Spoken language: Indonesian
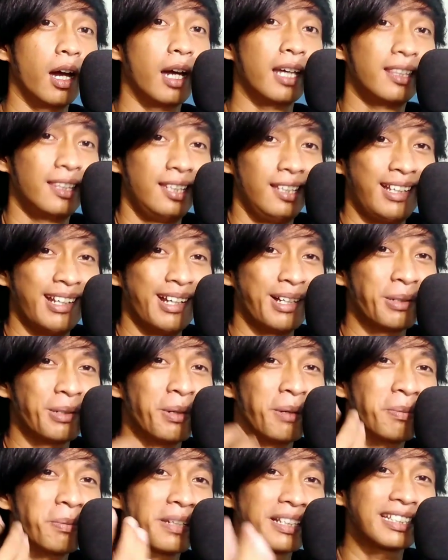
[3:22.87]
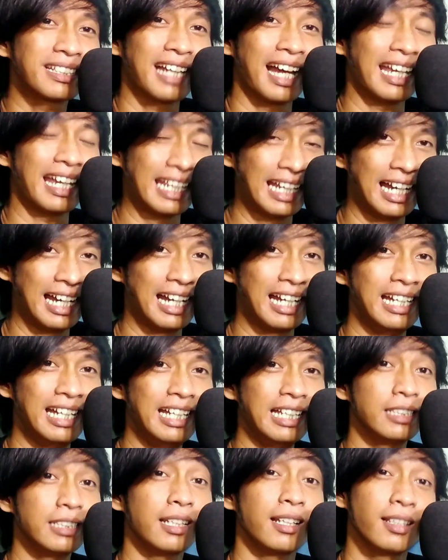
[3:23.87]
ketika gua percaya
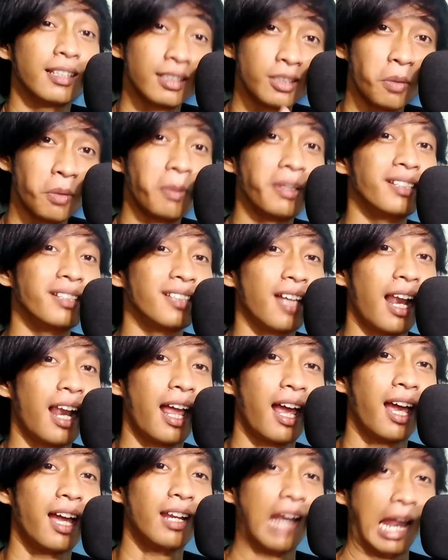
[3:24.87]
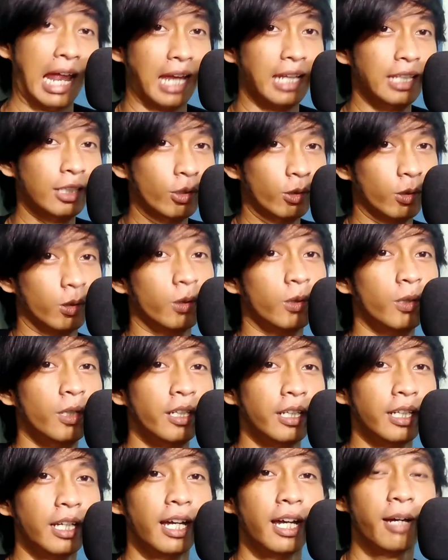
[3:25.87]
ternyata jawabannya salah nah itu
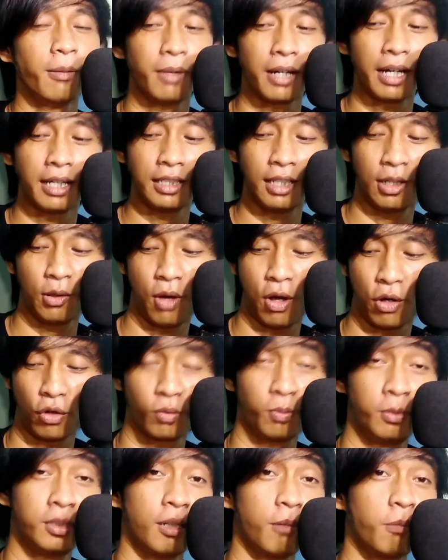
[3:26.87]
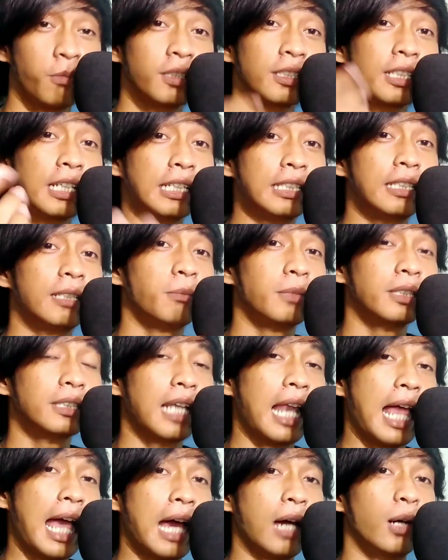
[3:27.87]
ya makanya lu harus bisa meneliti
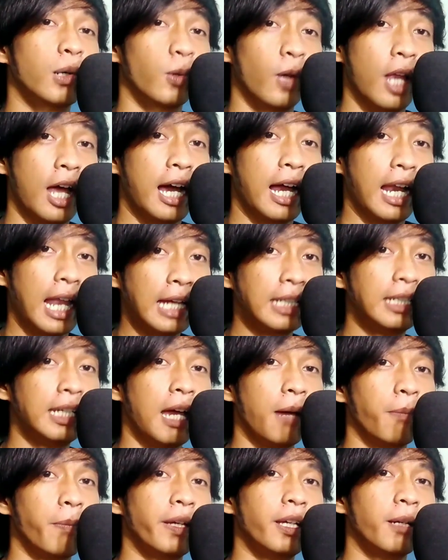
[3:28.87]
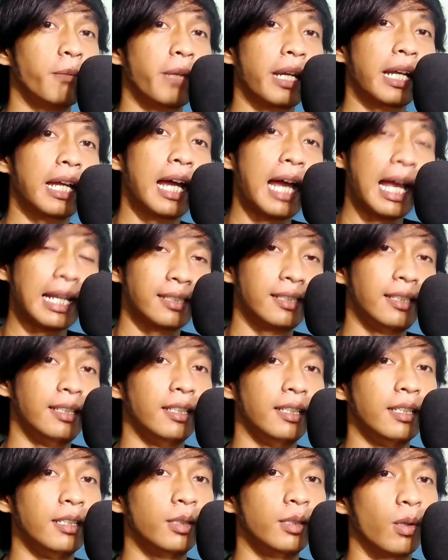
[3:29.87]
mentelaah ulang lagi apa yang mereka
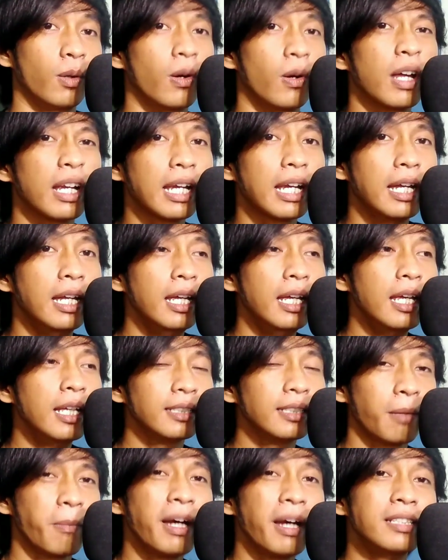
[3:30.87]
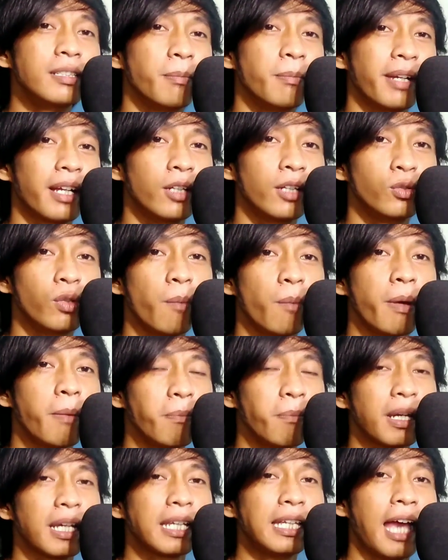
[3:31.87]
kasih gitu loh karena sama aja mereka juga
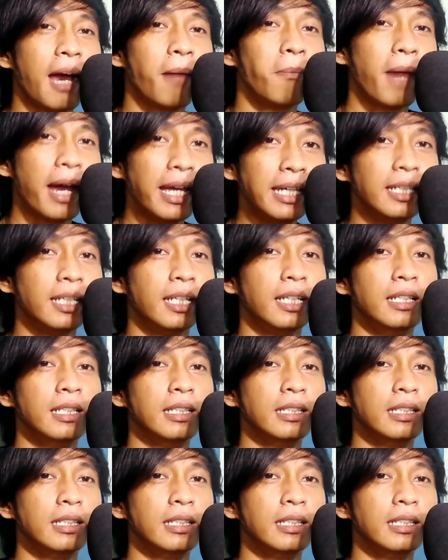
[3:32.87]
member yang main